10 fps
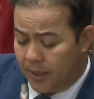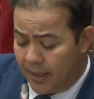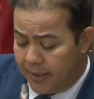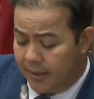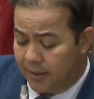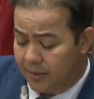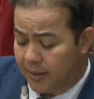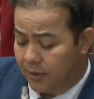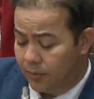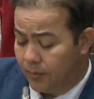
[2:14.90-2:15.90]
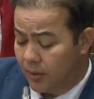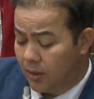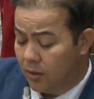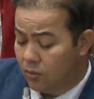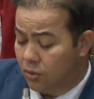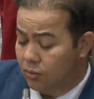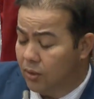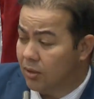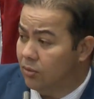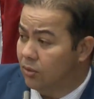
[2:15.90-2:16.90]
agradecê-lo.
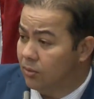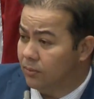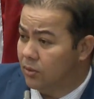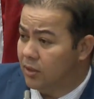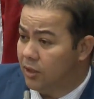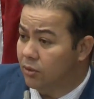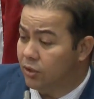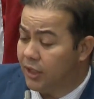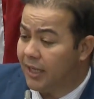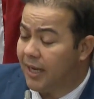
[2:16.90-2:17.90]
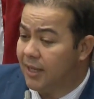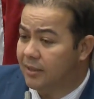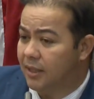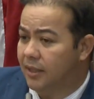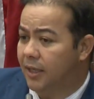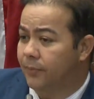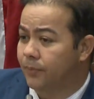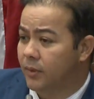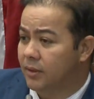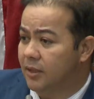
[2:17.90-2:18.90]
Consulta com os clínicos gerais, que têm
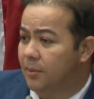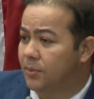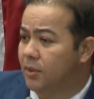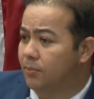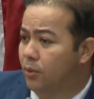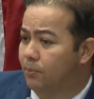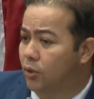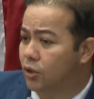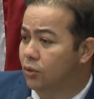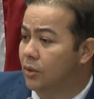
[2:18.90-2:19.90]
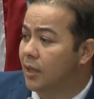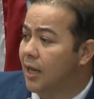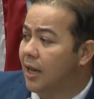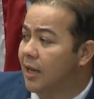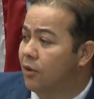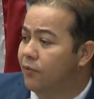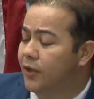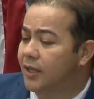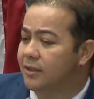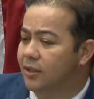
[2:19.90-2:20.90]
sempre se proposto a
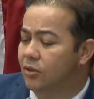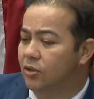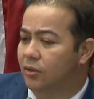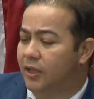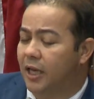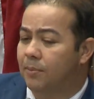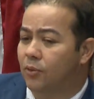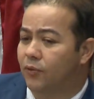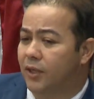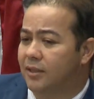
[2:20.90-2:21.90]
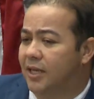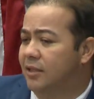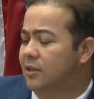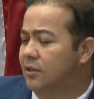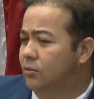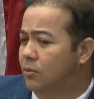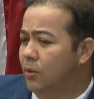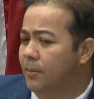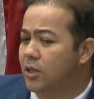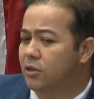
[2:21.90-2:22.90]
oferecer o seu tempo, oferecer, às vezes, o
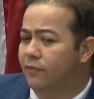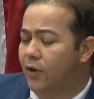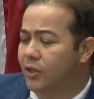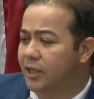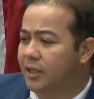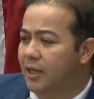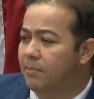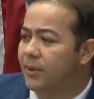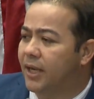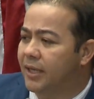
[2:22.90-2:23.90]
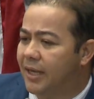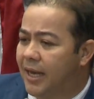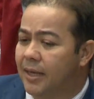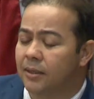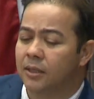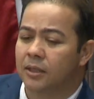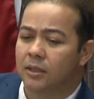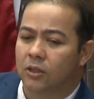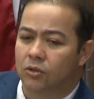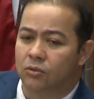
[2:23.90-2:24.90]
momento de folga que tem para ir lá
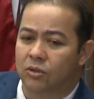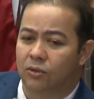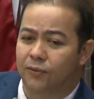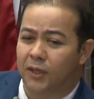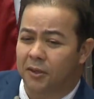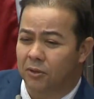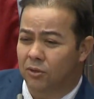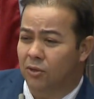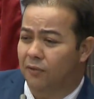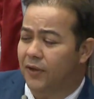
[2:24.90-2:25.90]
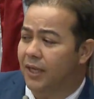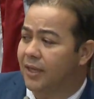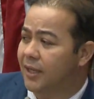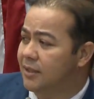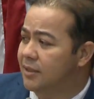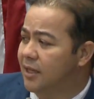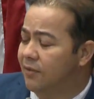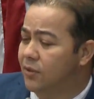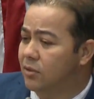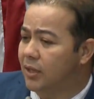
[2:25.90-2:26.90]
nos, ofertar esse
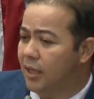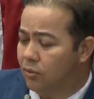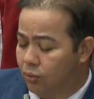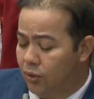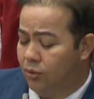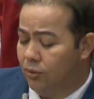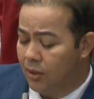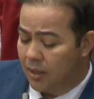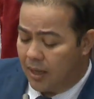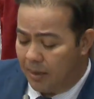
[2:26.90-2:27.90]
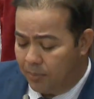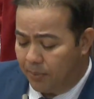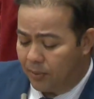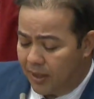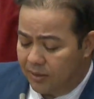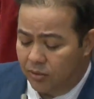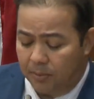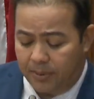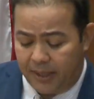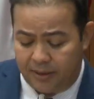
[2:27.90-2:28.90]
serviço gratuito à população de
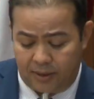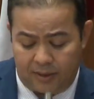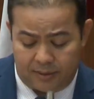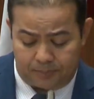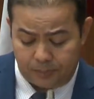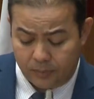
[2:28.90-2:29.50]
Imperatriz